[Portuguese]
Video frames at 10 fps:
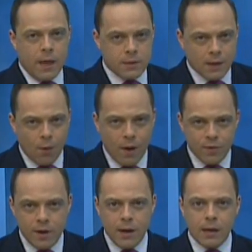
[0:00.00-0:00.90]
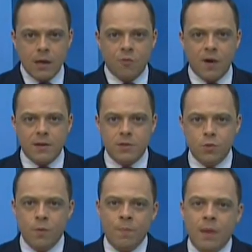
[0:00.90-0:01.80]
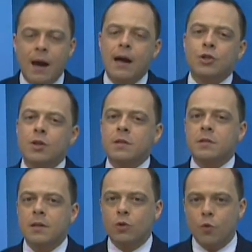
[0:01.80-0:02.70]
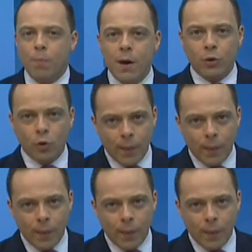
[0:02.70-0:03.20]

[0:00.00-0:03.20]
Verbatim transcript: desta quadrilha que invadiu a agência do Banco do